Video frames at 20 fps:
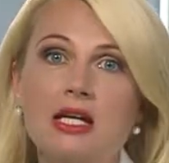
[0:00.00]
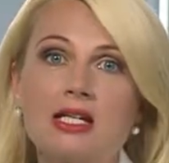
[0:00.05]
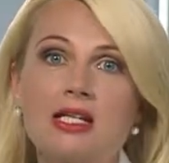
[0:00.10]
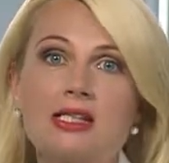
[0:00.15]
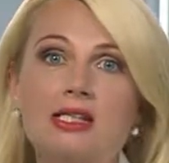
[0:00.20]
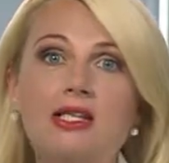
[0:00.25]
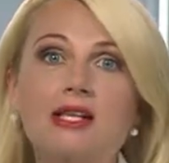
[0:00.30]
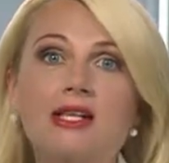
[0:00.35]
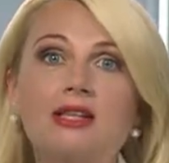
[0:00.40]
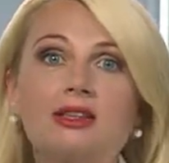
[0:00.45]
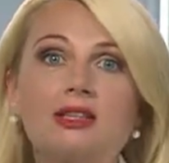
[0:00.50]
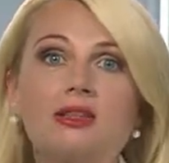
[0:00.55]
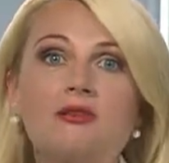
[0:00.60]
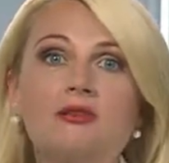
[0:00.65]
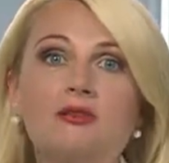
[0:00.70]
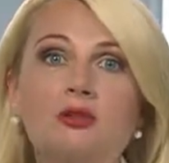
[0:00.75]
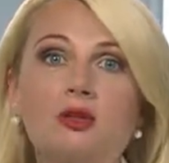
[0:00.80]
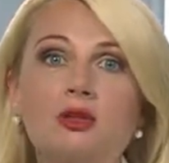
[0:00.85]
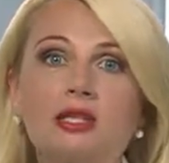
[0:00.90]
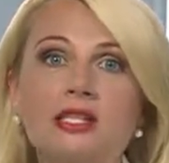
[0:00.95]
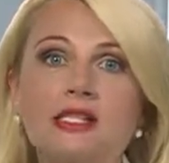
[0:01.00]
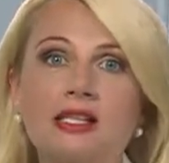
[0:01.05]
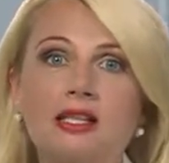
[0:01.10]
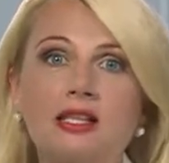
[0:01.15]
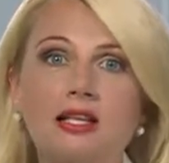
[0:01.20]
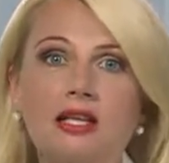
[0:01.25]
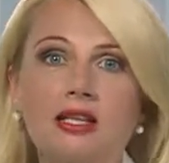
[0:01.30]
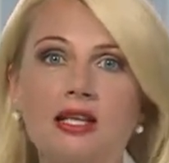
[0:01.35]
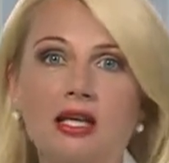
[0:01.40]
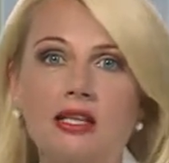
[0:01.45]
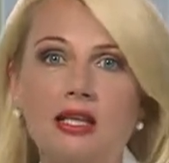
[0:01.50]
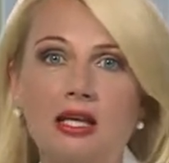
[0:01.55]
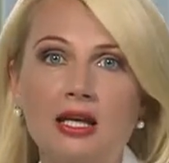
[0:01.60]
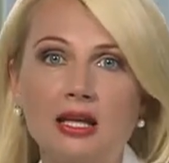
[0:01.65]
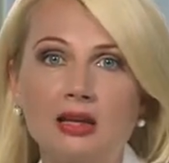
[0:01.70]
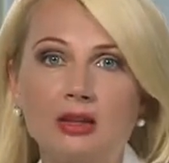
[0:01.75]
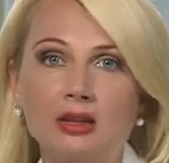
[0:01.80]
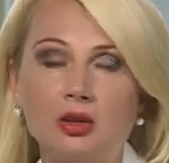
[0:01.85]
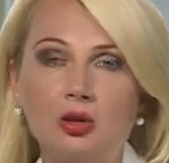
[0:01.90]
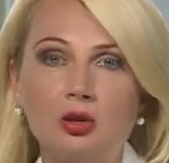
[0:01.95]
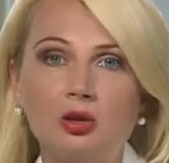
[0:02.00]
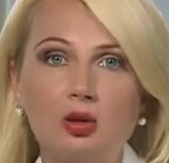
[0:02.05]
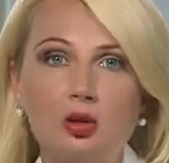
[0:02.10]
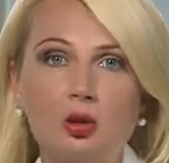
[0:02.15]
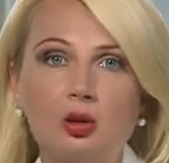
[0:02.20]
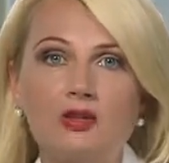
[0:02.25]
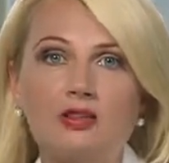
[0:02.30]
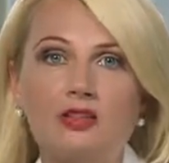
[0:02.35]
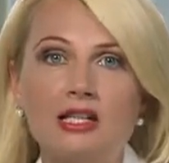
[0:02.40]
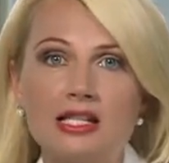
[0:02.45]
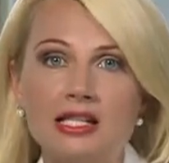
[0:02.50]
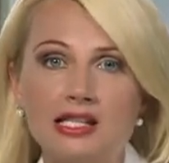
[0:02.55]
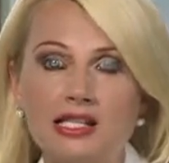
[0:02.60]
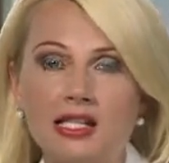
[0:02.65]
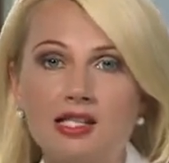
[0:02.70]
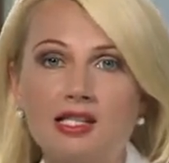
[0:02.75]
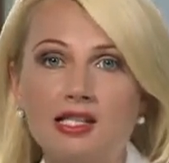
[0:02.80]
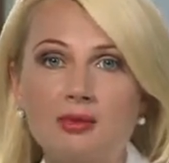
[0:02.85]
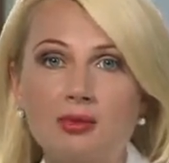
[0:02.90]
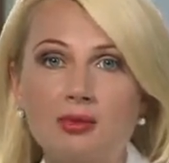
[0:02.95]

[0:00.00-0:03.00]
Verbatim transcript: с директором Фонда сохранения этнокультурного наследия